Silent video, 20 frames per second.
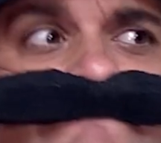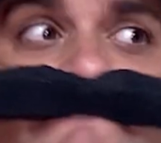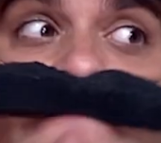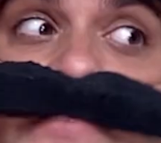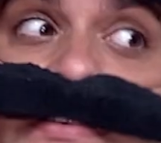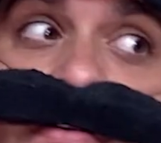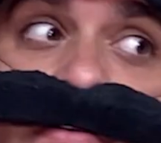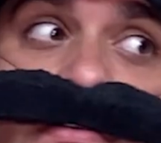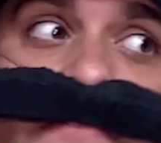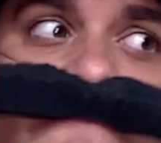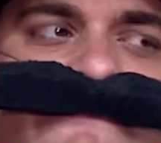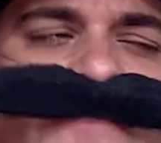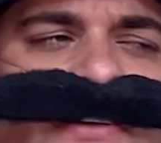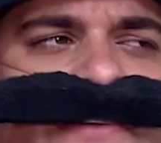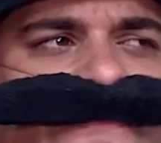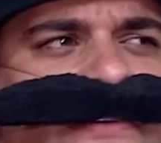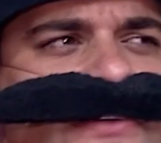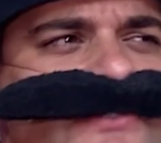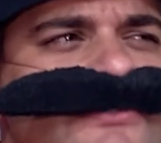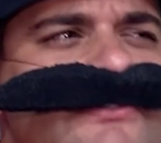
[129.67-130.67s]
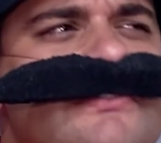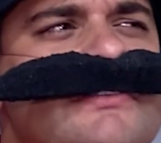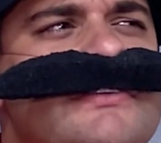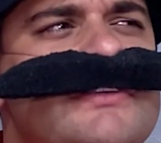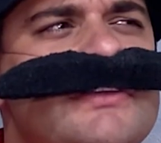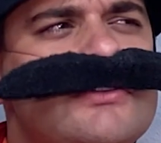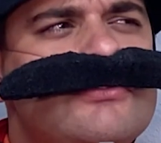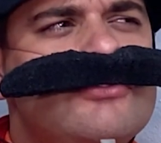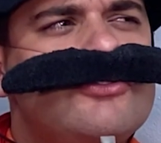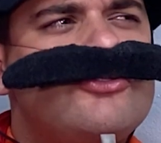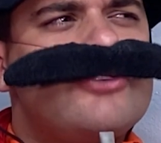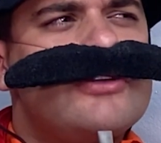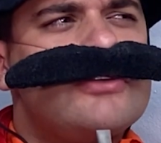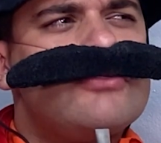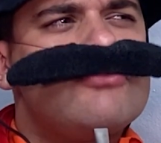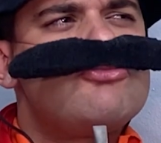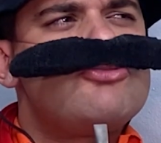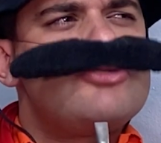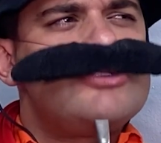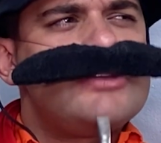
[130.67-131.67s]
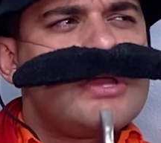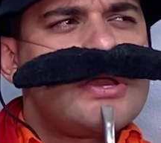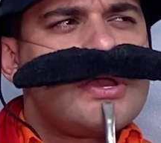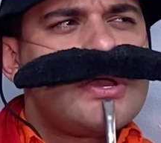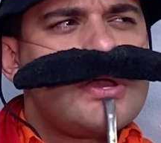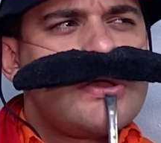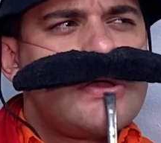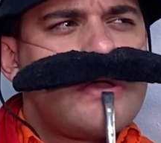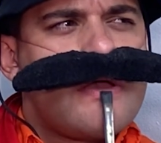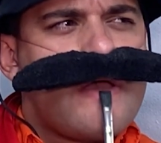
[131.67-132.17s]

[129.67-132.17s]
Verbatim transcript: É, faz sentido, isso aí não tinha.